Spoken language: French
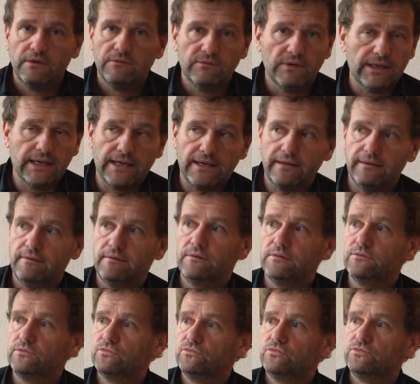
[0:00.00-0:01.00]
voilà,
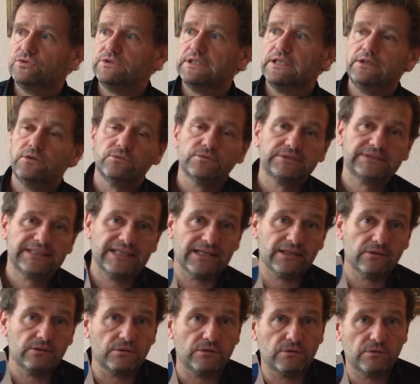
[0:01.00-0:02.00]
tout ce qui
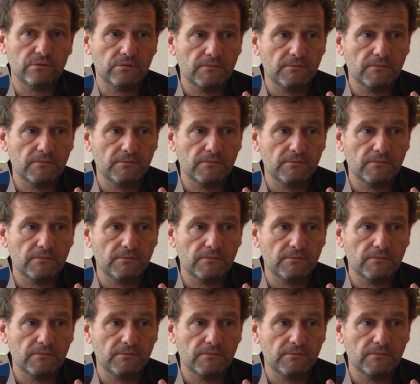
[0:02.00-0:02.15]
concerne